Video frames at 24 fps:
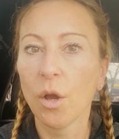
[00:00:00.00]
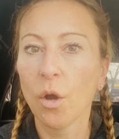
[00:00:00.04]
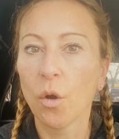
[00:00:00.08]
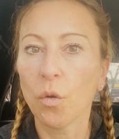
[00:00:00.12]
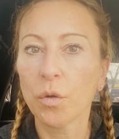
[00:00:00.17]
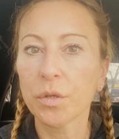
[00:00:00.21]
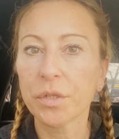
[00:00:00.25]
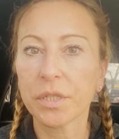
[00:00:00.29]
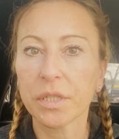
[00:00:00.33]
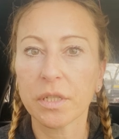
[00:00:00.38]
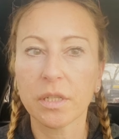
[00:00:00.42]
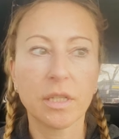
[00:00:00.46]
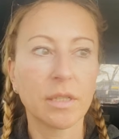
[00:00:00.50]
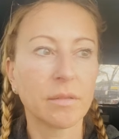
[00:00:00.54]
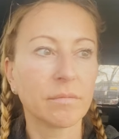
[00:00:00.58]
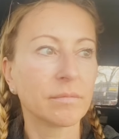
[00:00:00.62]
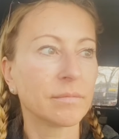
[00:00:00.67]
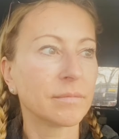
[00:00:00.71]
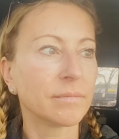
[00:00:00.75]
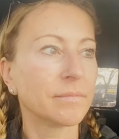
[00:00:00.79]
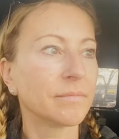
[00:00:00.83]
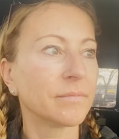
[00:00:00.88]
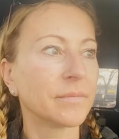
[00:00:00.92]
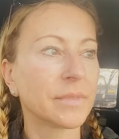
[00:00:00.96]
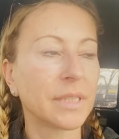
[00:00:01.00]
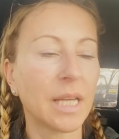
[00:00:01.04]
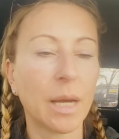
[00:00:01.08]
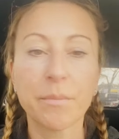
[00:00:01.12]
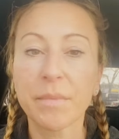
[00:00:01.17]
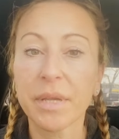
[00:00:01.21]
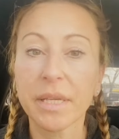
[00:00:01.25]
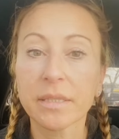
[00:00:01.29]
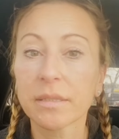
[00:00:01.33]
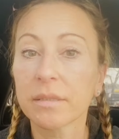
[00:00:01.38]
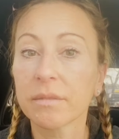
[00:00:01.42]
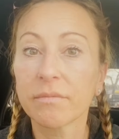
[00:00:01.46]
Und äh, ja, am
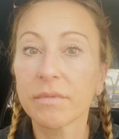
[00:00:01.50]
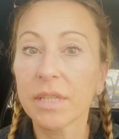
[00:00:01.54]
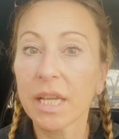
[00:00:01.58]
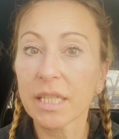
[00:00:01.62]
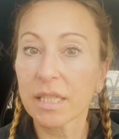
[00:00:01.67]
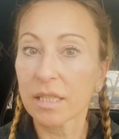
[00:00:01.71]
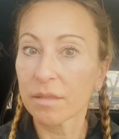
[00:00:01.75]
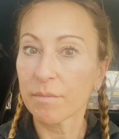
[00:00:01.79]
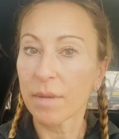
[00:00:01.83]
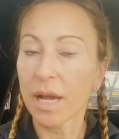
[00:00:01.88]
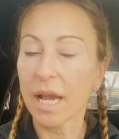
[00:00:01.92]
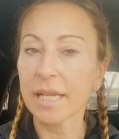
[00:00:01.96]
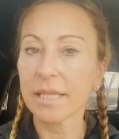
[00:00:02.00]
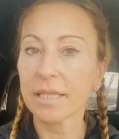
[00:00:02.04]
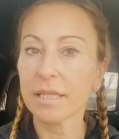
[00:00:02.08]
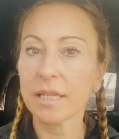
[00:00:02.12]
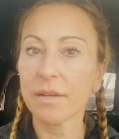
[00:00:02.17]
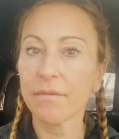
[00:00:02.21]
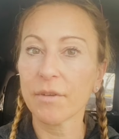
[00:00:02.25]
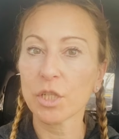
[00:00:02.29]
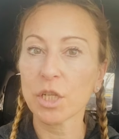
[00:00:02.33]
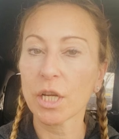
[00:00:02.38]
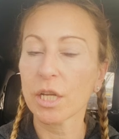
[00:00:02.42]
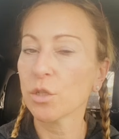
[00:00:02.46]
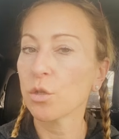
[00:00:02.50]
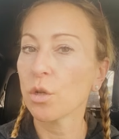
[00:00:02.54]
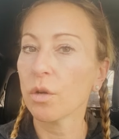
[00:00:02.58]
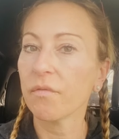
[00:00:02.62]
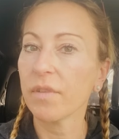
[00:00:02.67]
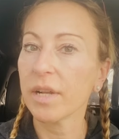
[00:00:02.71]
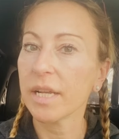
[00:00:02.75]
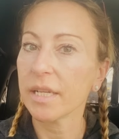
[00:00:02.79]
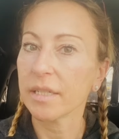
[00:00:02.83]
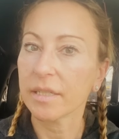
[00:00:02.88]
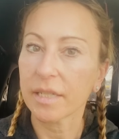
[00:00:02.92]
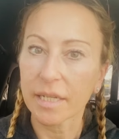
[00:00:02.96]
nächsten, nächsten Mal ist es dann wahrscheinlich noch,
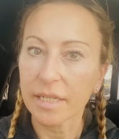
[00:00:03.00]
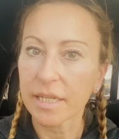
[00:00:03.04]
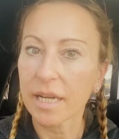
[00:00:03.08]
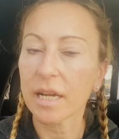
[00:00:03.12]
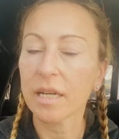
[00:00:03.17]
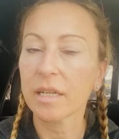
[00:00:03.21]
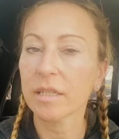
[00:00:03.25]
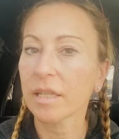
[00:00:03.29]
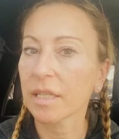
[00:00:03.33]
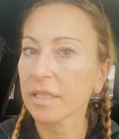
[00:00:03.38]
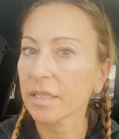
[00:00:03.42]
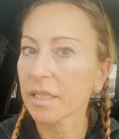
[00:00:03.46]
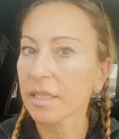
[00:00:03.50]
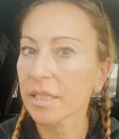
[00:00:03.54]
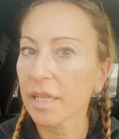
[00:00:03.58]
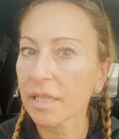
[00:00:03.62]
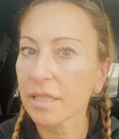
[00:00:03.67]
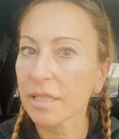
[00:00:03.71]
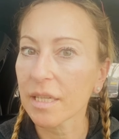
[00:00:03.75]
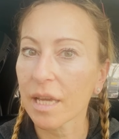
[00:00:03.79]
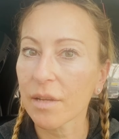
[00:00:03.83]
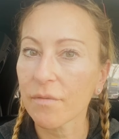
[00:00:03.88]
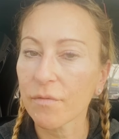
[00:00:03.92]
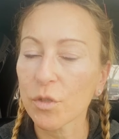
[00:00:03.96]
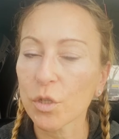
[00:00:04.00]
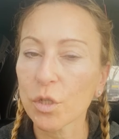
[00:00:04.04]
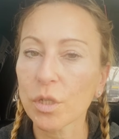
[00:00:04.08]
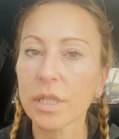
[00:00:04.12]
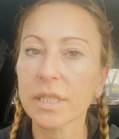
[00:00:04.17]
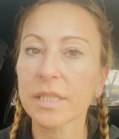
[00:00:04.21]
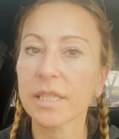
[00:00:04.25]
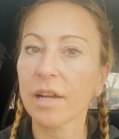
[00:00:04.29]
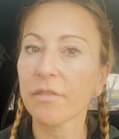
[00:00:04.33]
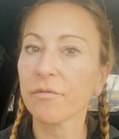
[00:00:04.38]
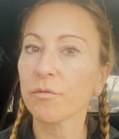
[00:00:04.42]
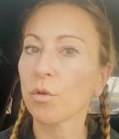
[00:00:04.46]
weil denn ja das Gesetz sein wird,
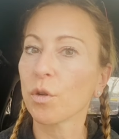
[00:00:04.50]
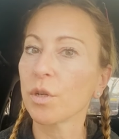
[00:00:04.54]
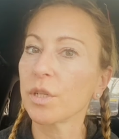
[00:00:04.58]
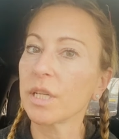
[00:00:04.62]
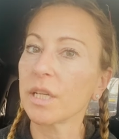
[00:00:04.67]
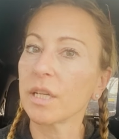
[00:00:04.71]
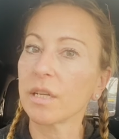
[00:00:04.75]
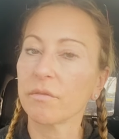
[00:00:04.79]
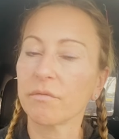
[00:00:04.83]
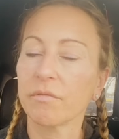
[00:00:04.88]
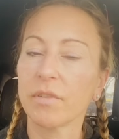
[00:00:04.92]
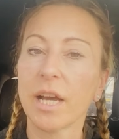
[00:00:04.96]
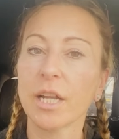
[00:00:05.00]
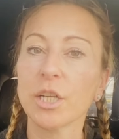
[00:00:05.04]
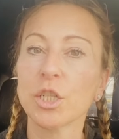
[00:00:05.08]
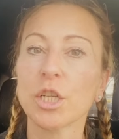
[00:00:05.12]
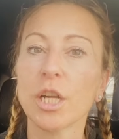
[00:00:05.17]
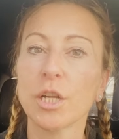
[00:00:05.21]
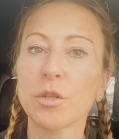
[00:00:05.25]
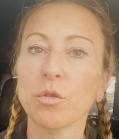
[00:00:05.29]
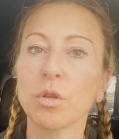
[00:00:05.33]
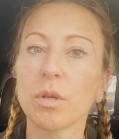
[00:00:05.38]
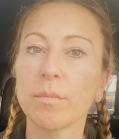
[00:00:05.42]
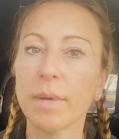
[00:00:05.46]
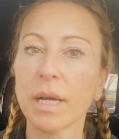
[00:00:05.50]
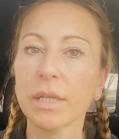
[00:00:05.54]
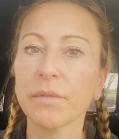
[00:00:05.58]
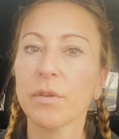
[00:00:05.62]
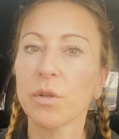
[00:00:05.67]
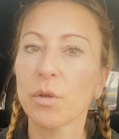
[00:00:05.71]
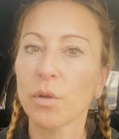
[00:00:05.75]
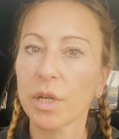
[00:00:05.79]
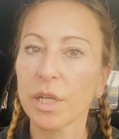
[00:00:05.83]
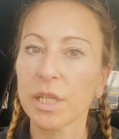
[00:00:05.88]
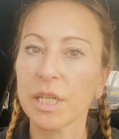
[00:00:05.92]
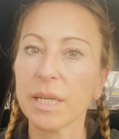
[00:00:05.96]
es darf nur noch eine Veranstaltung gemacht
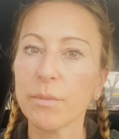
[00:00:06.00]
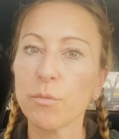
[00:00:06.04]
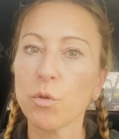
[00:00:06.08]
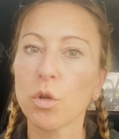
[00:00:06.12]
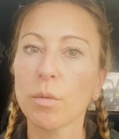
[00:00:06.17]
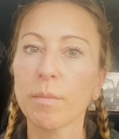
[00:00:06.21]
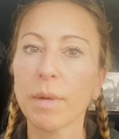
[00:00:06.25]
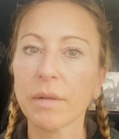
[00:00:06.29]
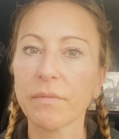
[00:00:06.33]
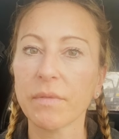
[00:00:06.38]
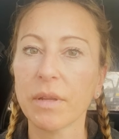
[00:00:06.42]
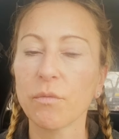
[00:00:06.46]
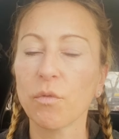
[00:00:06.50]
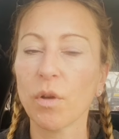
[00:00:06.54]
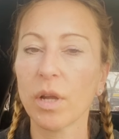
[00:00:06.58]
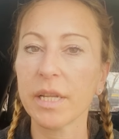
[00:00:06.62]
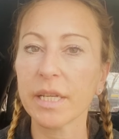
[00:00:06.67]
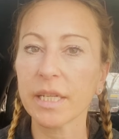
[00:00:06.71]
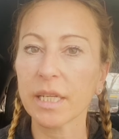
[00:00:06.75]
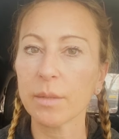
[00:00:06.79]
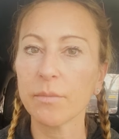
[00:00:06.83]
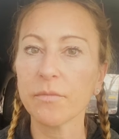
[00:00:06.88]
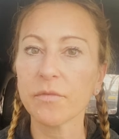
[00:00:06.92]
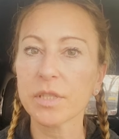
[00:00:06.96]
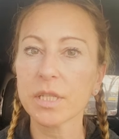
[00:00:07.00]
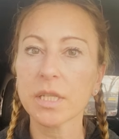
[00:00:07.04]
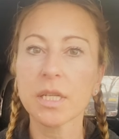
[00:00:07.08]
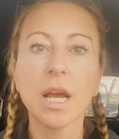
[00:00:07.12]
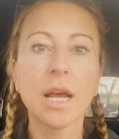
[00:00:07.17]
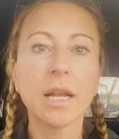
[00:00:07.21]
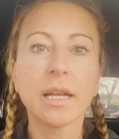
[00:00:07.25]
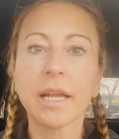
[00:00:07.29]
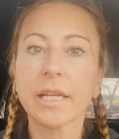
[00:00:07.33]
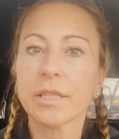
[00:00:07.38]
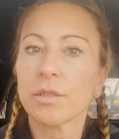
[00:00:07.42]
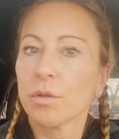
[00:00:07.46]
werden oder eine Demo gemacht werden, wo alle geimpft sind.
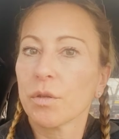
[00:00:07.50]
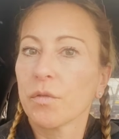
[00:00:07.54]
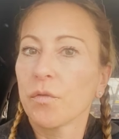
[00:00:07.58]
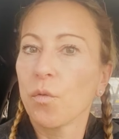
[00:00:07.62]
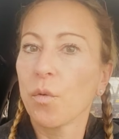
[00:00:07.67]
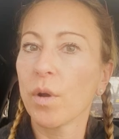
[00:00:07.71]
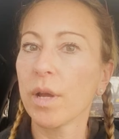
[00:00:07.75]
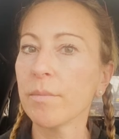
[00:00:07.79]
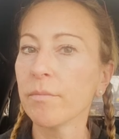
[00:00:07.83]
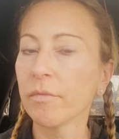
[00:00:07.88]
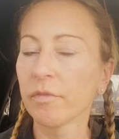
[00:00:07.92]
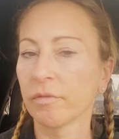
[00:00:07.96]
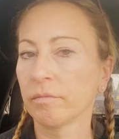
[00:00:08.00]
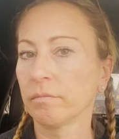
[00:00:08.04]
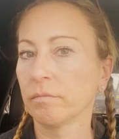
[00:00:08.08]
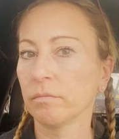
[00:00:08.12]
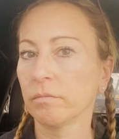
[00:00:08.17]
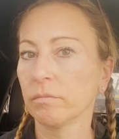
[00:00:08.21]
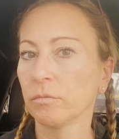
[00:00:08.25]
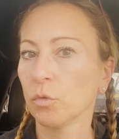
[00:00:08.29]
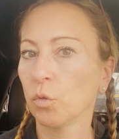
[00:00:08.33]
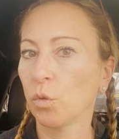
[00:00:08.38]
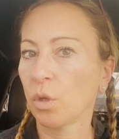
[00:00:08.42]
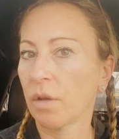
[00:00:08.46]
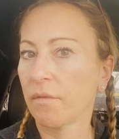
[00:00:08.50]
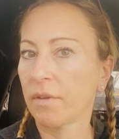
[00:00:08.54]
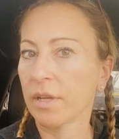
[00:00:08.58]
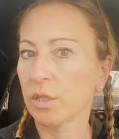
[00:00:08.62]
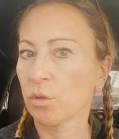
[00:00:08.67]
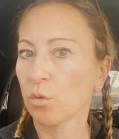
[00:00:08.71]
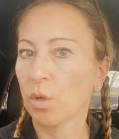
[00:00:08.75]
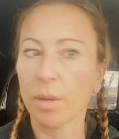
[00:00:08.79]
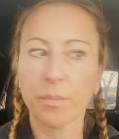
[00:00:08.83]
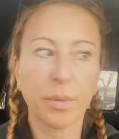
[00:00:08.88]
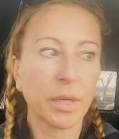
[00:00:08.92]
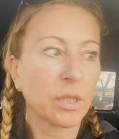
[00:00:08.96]
Lasst euch vorher impfen oder was.
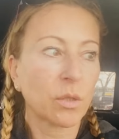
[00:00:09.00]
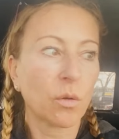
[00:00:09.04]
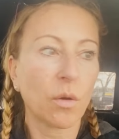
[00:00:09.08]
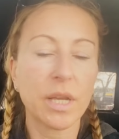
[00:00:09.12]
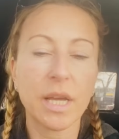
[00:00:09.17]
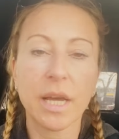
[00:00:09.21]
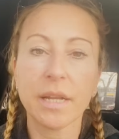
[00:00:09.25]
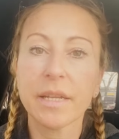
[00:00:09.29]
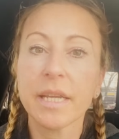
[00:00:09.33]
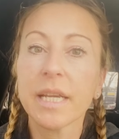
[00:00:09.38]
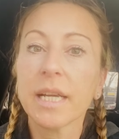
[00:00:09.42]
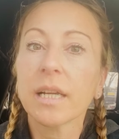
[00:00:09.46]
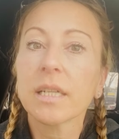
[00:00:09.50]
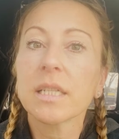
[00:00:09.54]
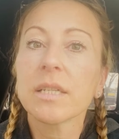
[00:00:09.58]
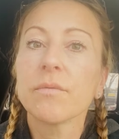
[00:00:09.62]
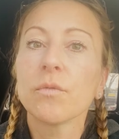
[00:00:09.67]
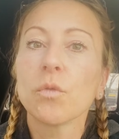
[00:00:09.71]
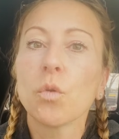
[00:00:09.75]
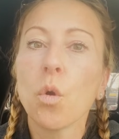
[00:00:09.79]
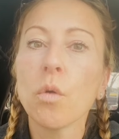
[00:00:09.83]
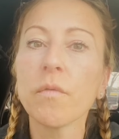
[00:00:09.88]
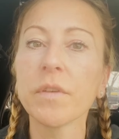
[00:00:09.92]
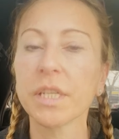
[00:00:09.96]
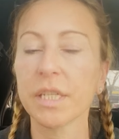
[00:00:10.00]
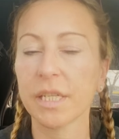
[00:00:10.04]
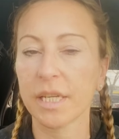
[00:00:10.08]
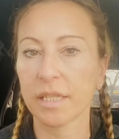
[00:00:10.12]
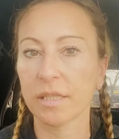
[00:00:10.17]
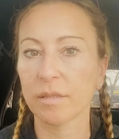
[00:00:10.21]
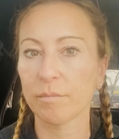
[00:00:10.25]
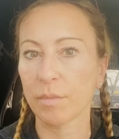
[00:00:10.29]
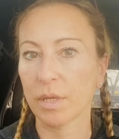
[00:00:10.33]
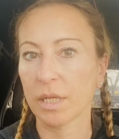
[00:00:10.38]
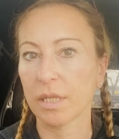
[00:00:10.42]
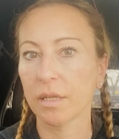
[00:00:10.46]
Oder bringt euren negativen
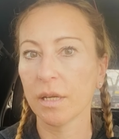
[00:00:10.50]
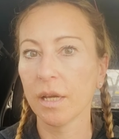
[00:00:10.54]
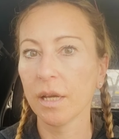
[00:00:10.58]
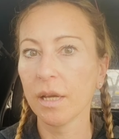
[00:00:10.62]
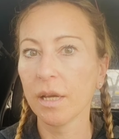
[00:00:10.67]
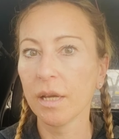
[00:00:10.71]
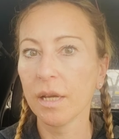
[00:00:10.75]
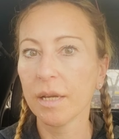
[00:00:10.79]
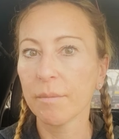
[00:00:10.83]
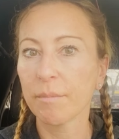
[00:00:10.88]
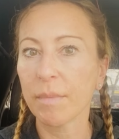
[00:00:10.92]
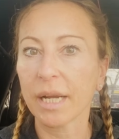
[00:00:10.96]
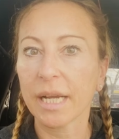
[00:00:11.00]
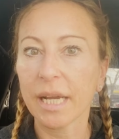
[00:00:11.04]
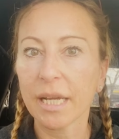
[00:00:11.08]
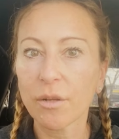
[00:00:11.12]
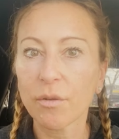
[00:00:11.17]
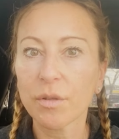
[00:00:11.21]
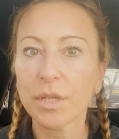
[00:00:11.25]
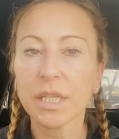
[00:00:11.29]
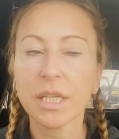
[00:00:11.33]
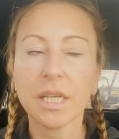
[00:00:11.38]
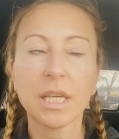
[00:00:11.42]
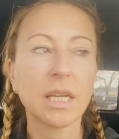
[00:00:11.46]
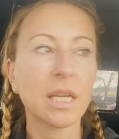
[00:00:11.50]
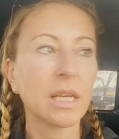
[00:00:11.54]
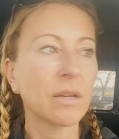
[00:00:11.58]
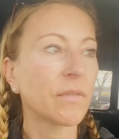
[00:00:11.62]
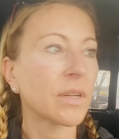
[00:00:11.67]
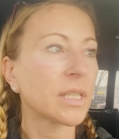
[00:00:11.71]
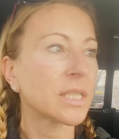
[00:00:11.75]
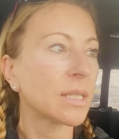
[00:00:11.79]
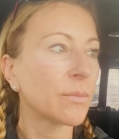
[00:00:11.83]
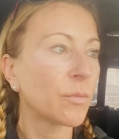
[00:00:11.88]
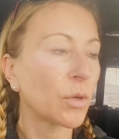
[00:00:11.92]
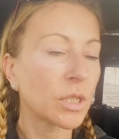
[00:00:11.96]
Covid-Test mit. Man kann doch nicht gegen
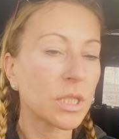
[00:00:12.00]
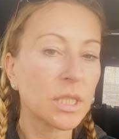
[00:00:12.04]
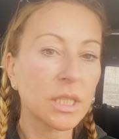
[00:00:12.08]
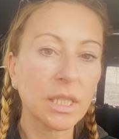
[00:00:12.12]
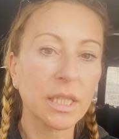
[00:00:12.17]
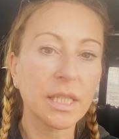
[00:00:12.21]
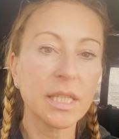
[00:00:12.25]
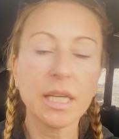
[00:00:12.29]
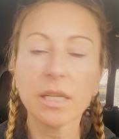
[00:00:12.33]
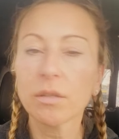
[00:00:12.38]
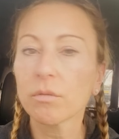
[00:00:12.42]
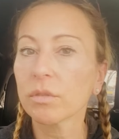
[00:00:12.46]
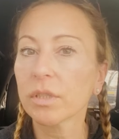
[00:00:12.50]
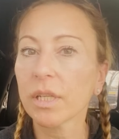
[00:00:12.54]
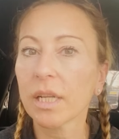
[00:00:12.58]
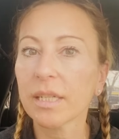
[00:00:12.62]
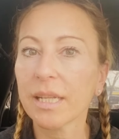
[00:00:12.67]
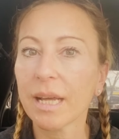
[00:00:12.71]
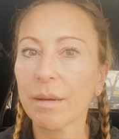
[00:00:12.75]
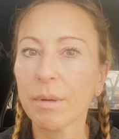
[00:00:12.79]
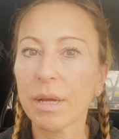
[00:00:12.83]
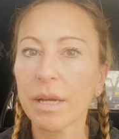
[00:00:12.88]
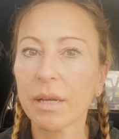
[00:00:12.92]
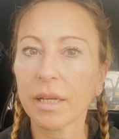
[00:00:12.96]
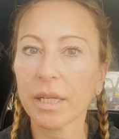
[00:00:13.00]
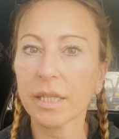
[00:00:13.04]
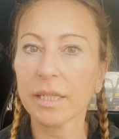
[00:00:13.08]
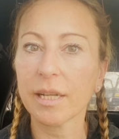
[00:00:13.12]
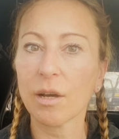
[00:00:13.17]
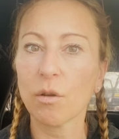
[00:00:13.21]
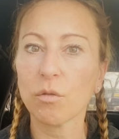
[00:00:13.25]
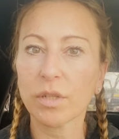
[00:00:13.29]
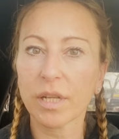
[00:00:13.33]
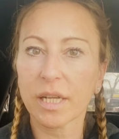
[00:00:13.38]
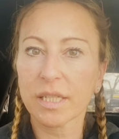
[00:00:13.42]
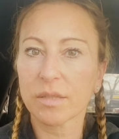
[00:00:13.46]
irgendwas demonstrieren und dann dabei
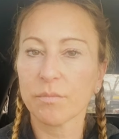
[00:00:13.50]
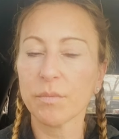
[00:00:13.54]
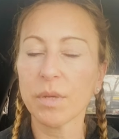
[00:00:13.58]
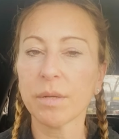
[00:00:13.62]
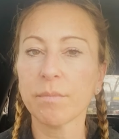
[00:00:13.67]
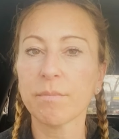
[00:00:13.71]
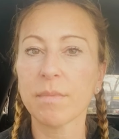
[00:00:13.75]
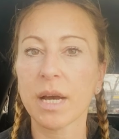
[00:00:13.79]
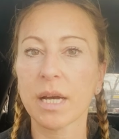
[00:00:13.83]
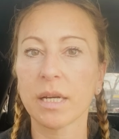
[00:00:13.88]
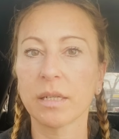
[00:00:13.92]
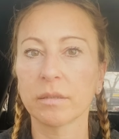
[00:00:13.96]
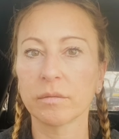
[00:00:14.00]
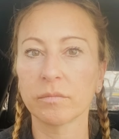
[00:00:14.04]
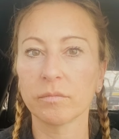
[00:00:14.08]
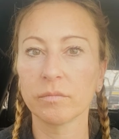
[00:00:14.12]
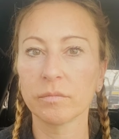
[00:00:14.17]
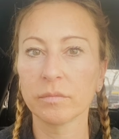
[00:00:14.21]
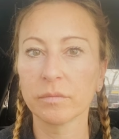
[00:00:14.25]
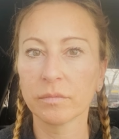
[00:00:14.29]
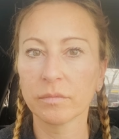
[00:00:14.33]
genau das mitmachen.